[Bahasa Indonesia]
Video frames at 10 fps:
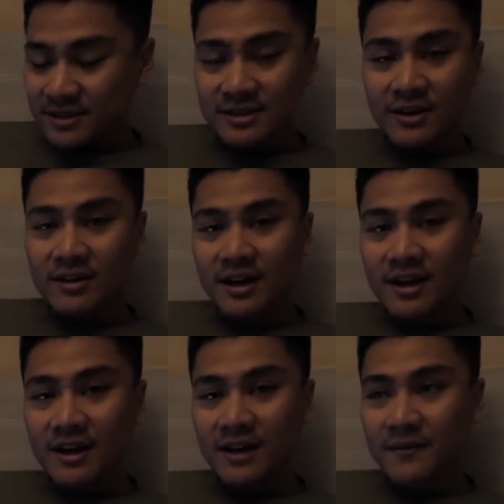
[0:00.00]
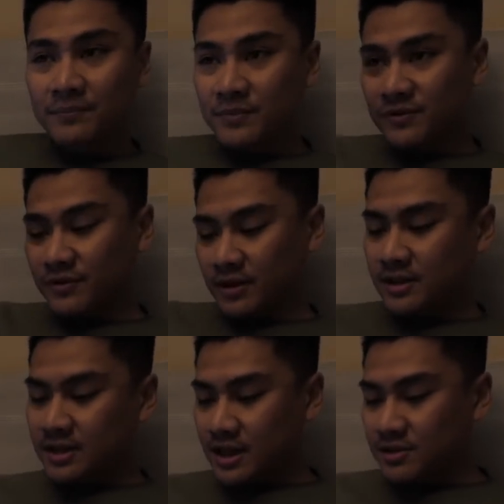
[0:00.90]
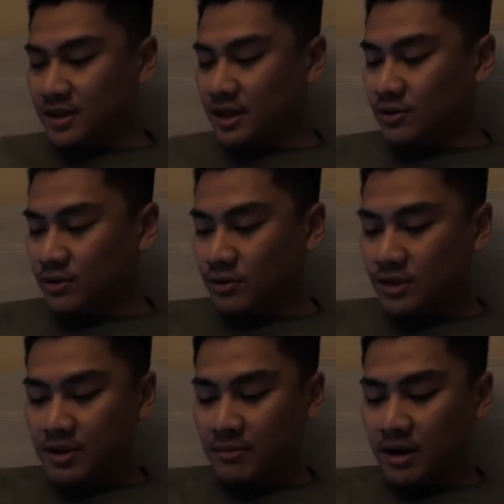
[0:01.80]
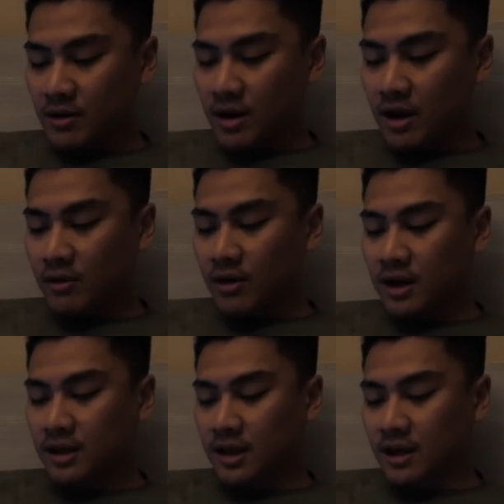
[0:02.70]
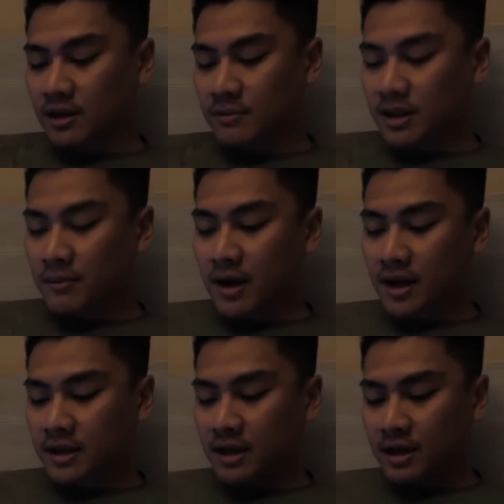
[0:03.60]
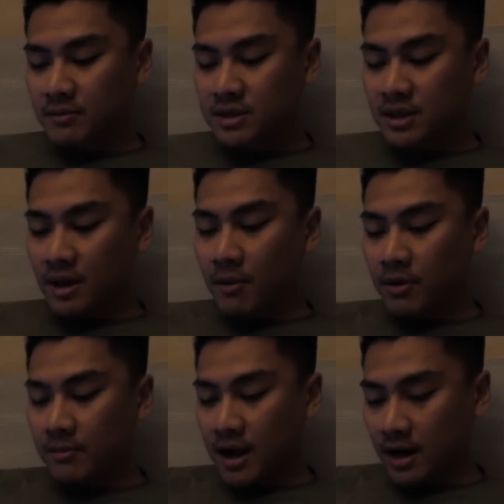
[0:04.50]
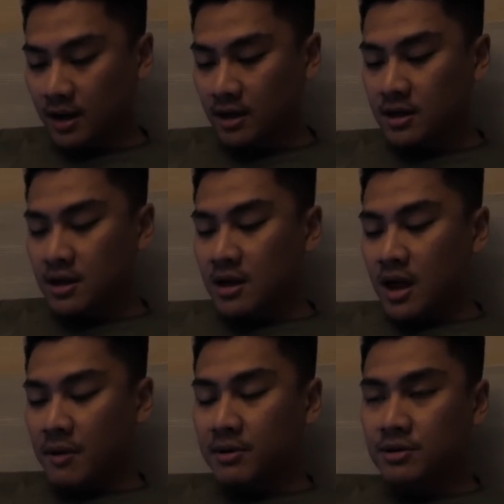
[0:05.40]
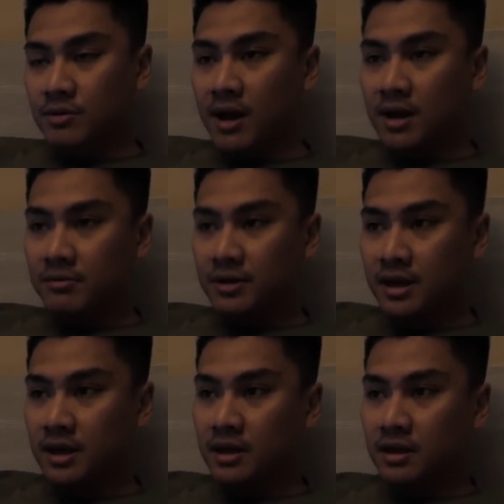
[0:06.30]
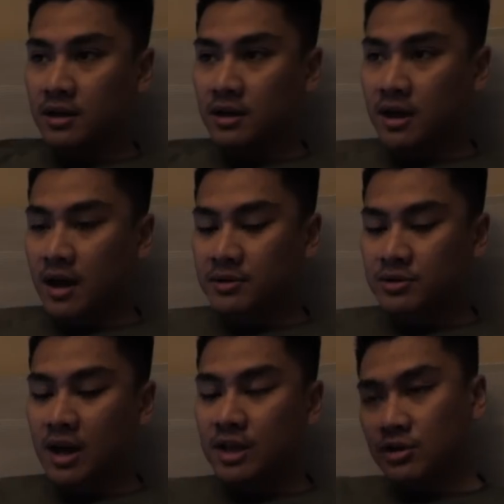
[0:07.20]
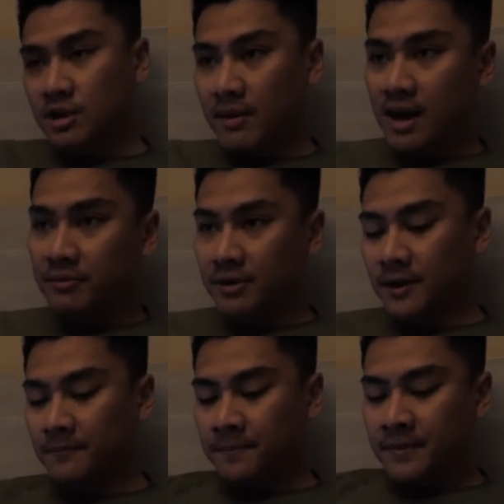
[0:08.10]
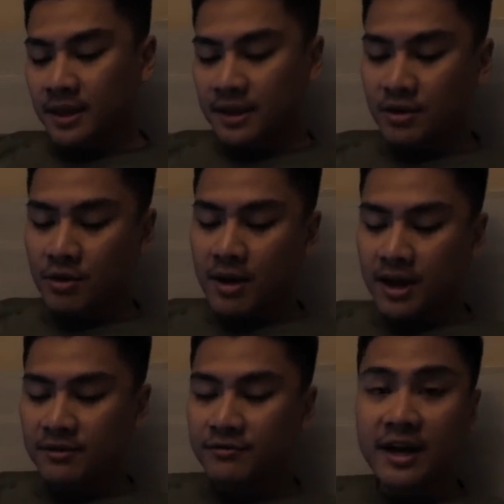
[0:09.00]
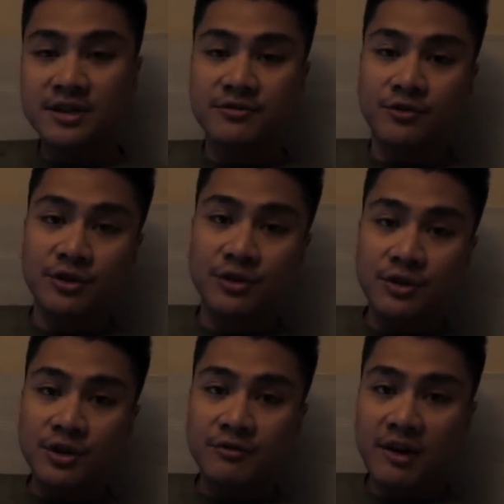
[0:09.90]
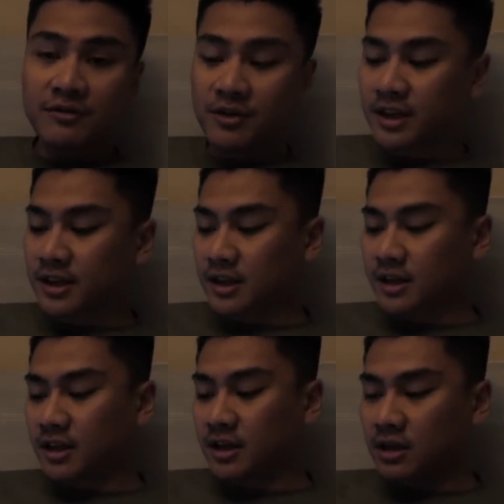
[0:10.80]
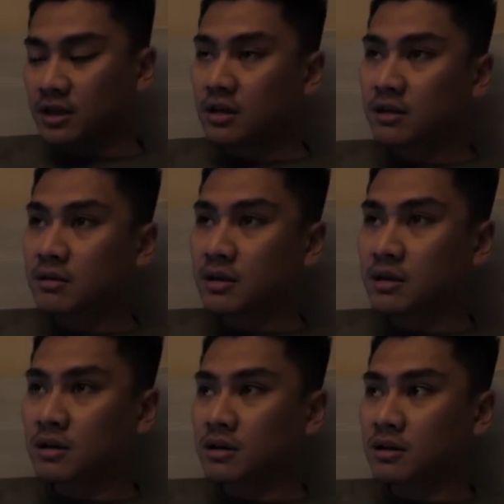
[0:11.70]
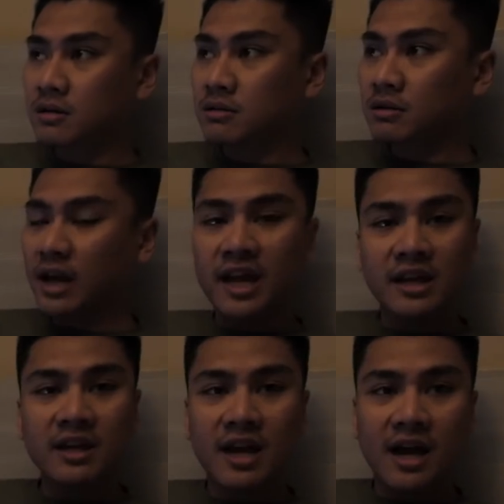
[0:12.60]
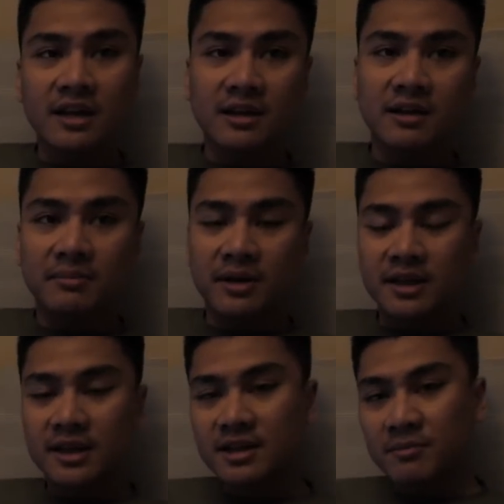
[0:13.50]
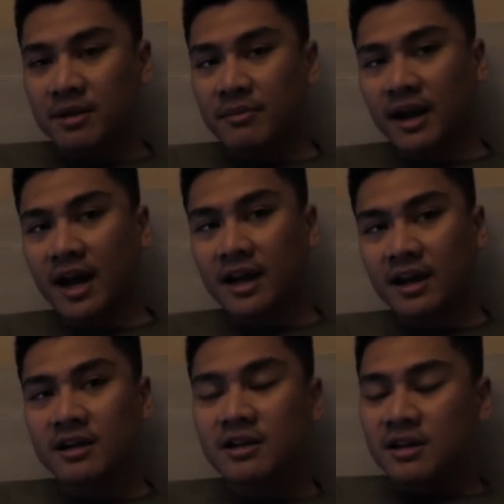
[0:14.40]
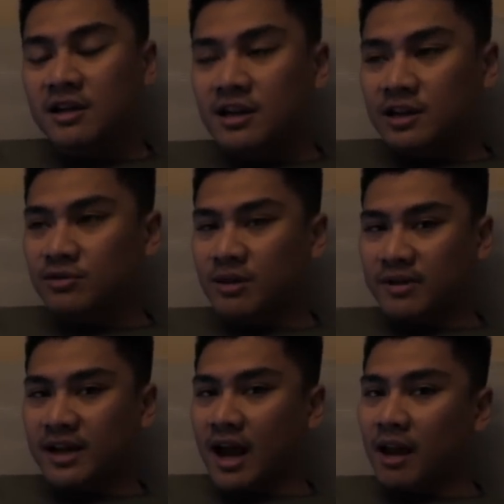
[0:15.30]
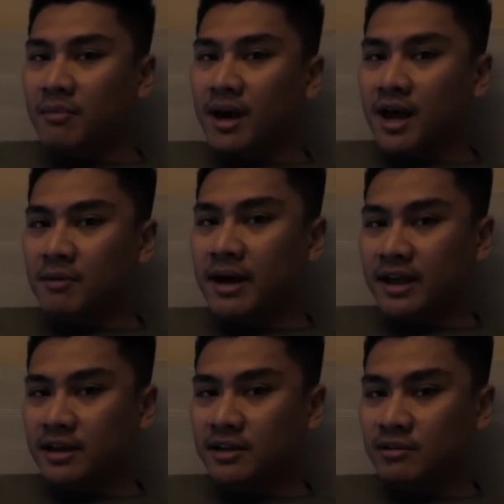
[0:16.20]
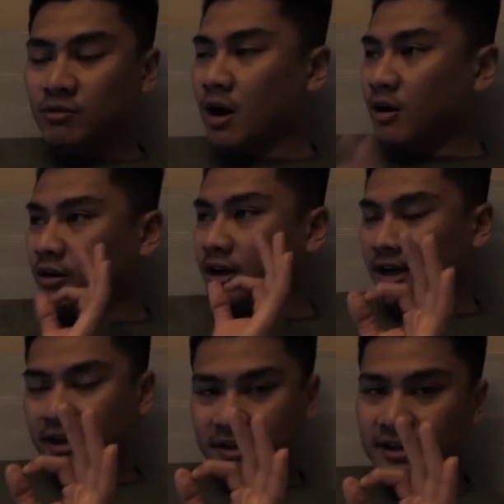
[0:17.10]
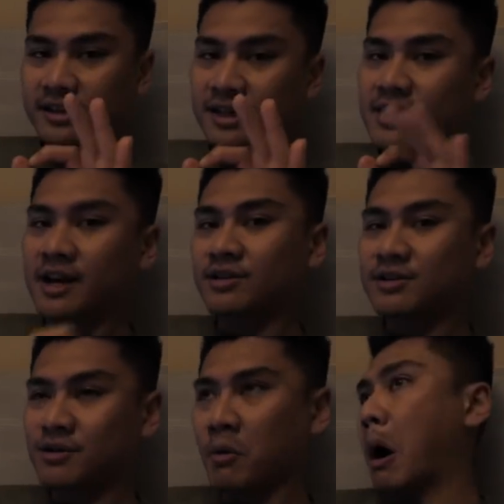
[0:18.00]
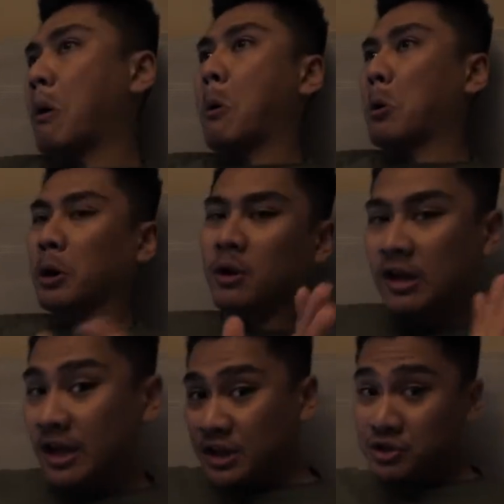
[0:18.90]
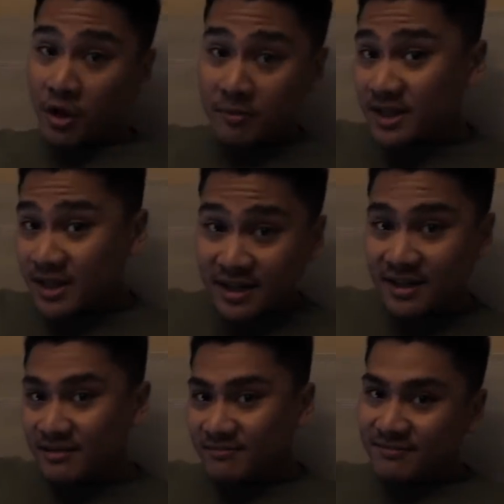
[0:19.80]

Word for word: So, uh, uh selanjutnya itu gue sama keluarga gue kita ke pertama kalinya ke Masjid Nabawi bareng. Habis itu malamnya uh, habis itu lanjut ke malamnya kita nyobain fast food favorit di uh, kayaknya di di Medina sama di Mekah ya. Mm-hmm. Itu namanya alba albaik Wow, oke. Okay. Kita check out aja. Wow. Okay. Enjoy Medina.